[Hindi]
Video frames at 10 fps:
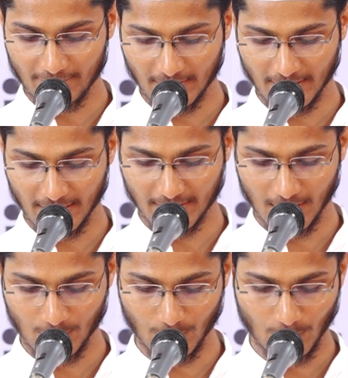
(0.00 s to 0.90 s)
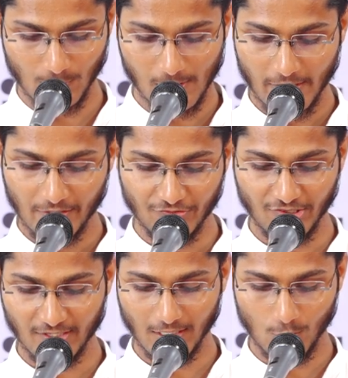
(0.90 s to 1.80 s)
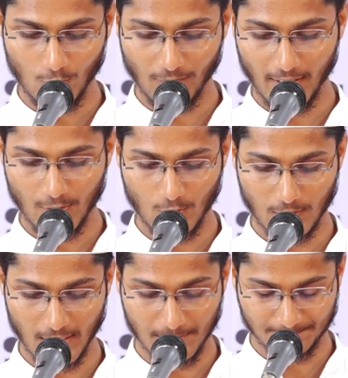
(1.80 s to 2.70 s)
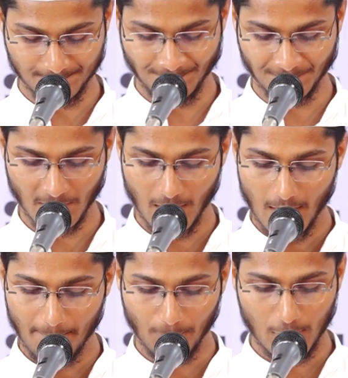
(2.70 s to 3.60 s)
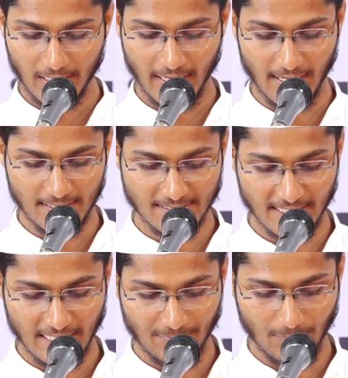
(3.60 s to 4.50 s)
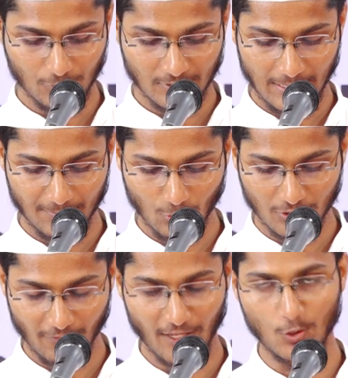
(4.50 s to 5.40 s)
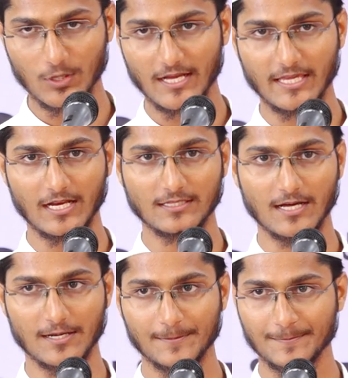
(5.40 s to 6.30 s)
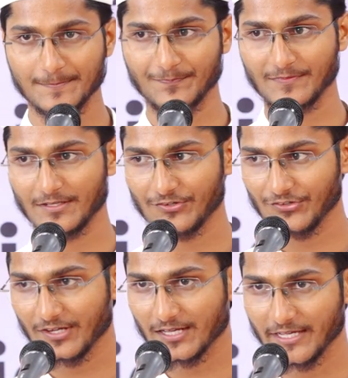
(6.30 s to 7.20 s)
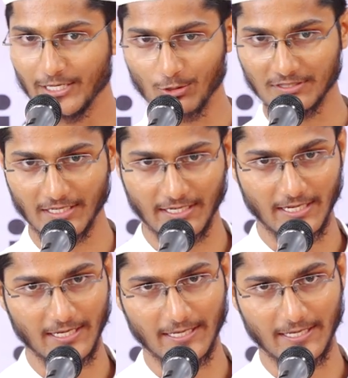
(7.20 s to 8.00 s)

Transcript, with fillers: दावत देता हूँ जिनका उनवान होगा मुल्क की आज़ादी में मुस्लिम नौजवानों का किरदार शेख आएँ और तकरीर